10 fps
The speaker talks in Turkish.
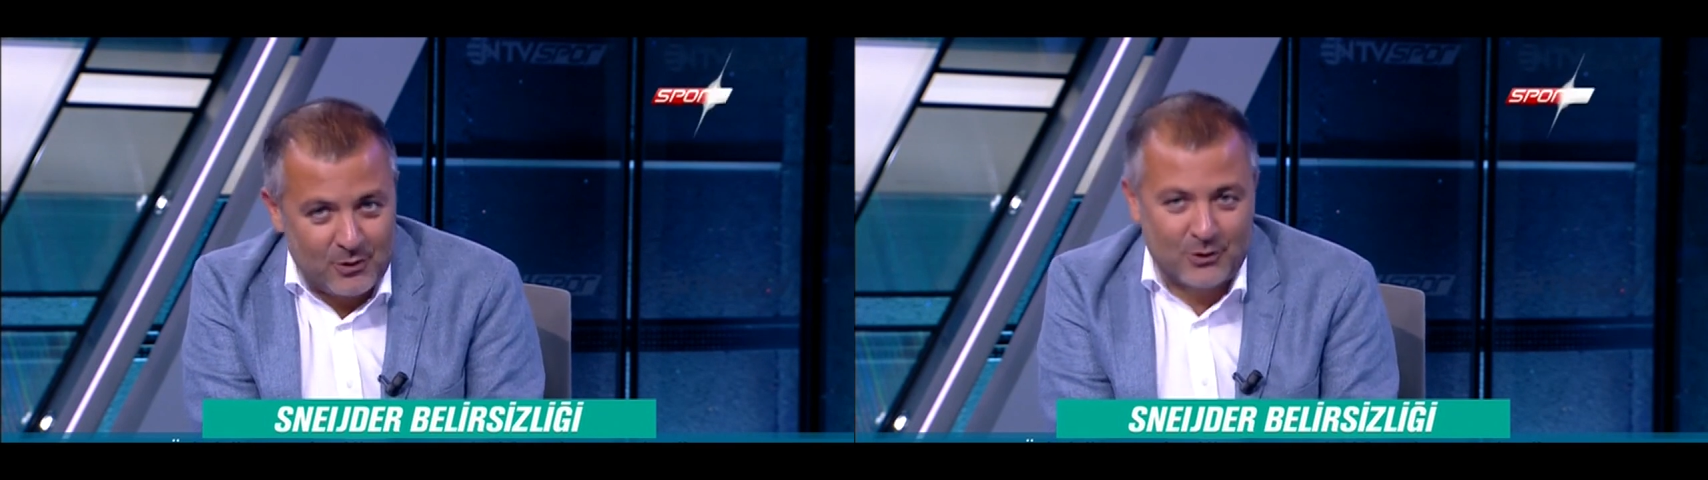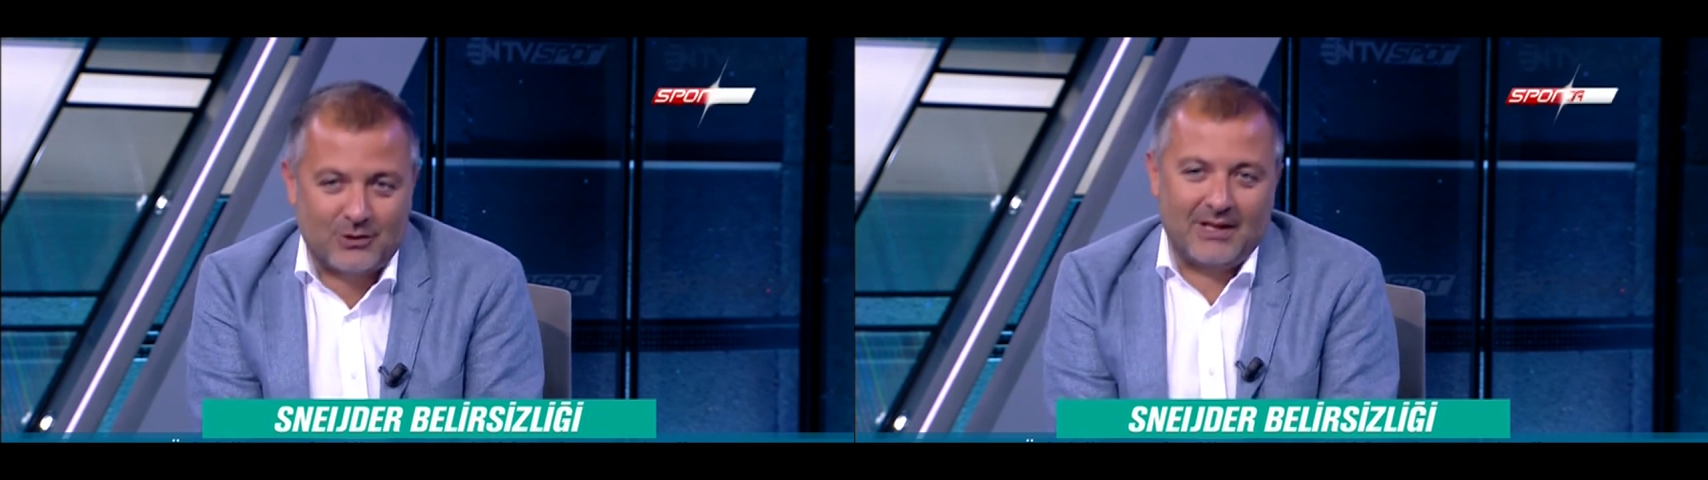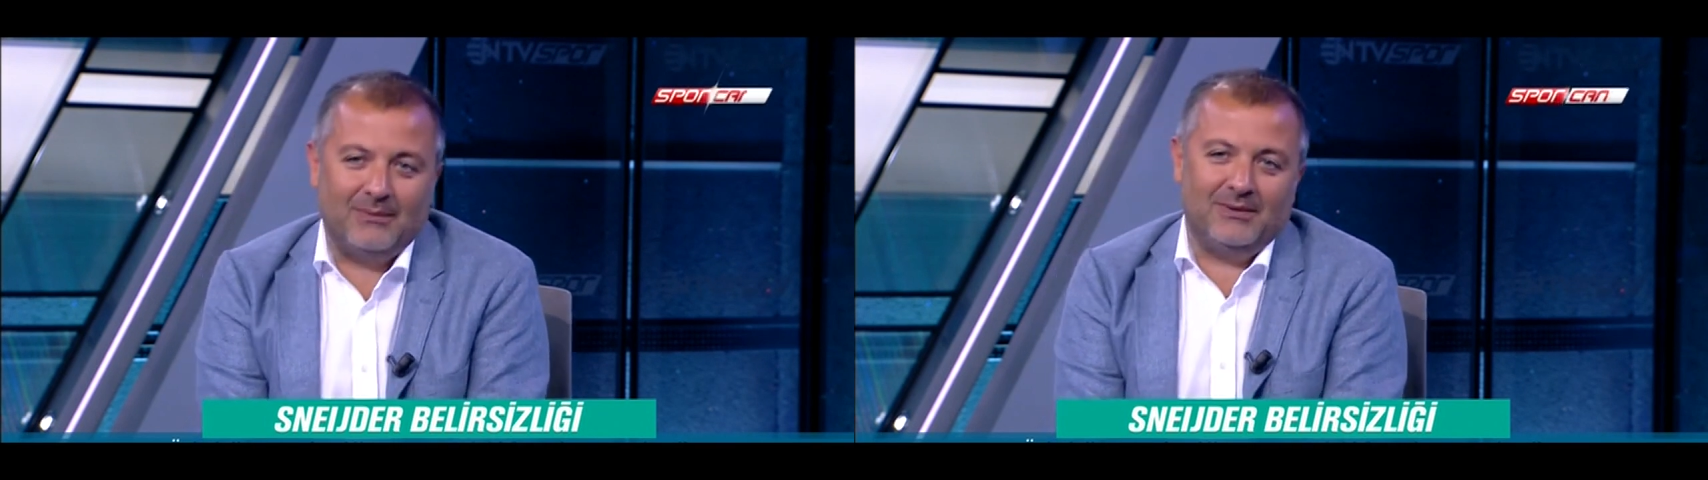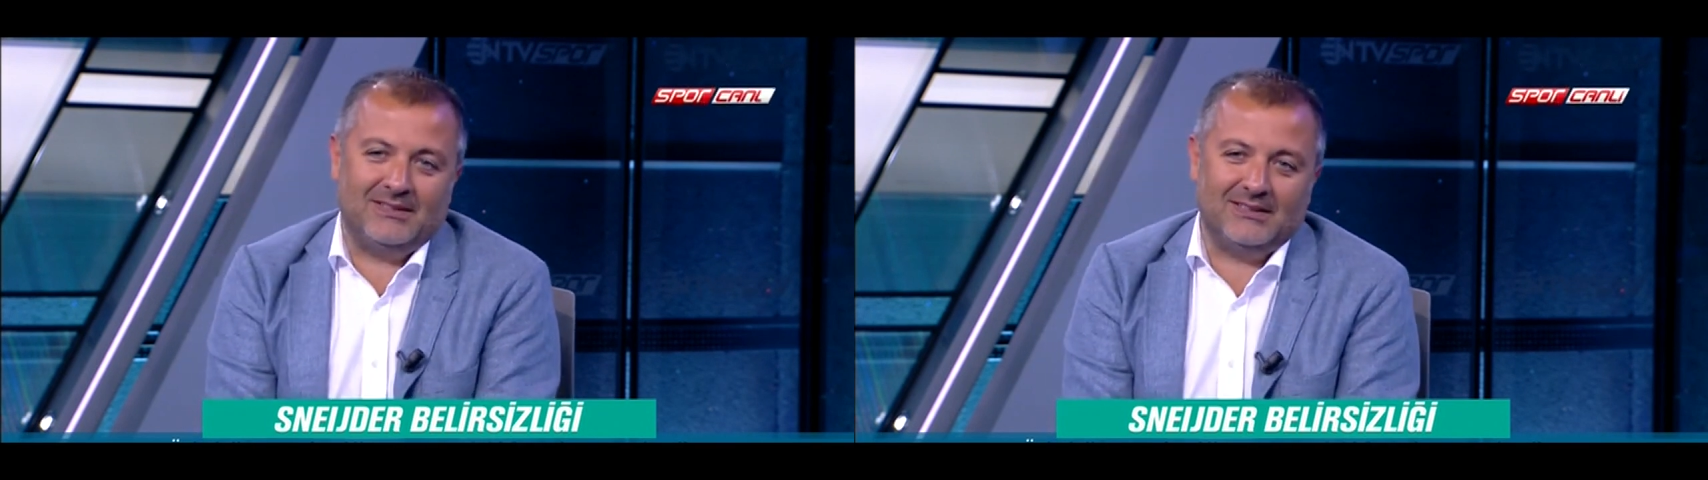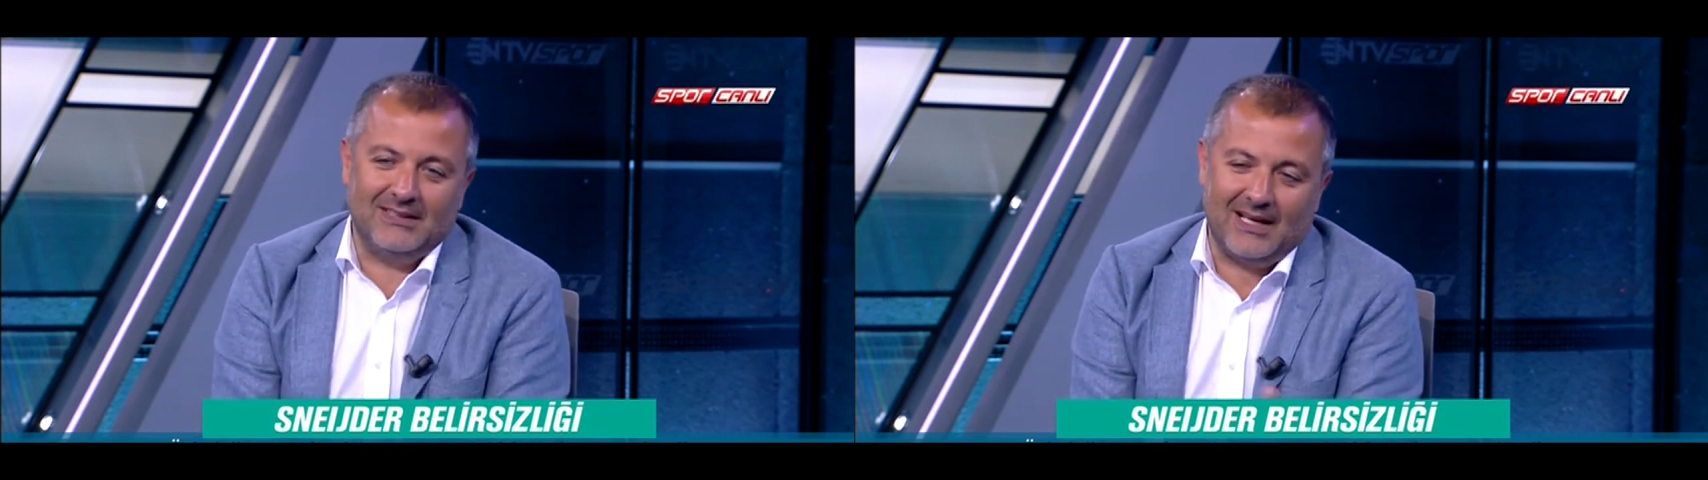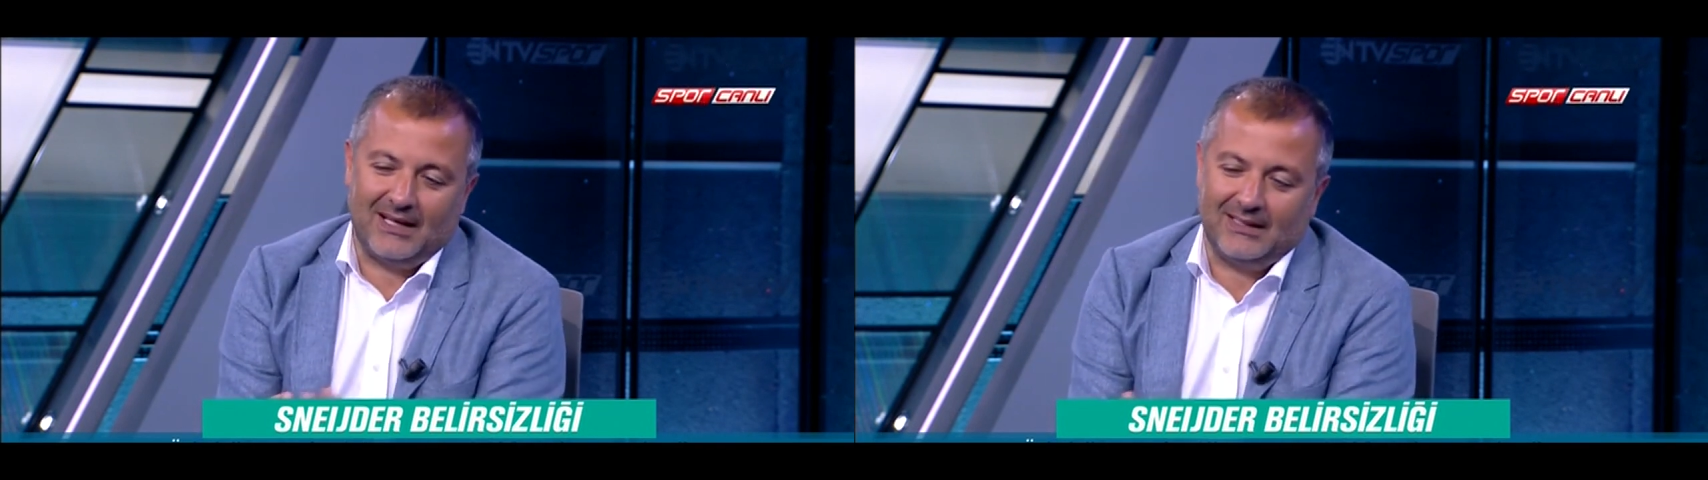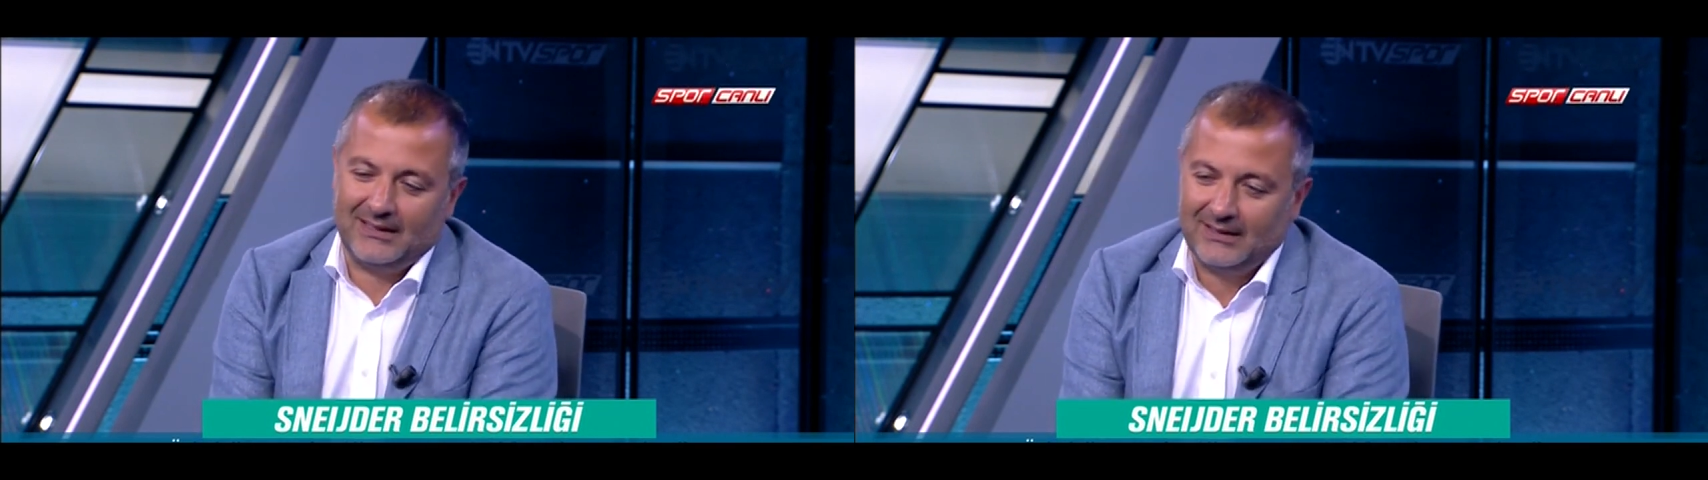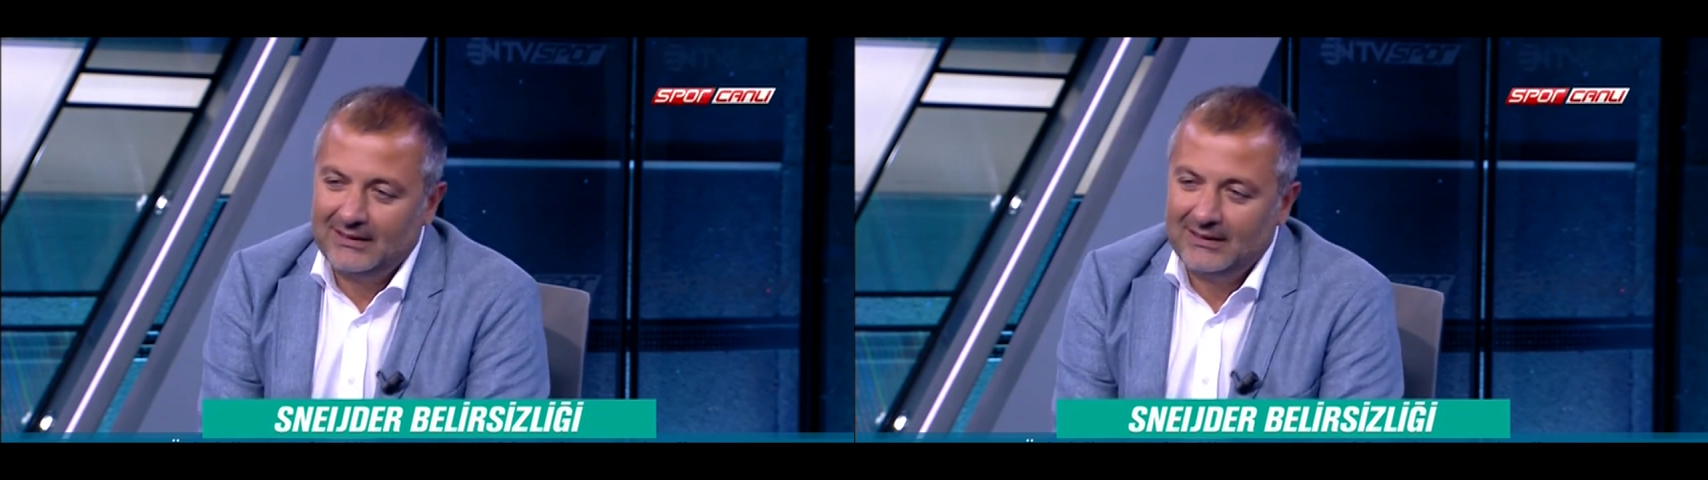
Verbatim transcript: hep- istiyoruz de E, bitsin tamam, yani.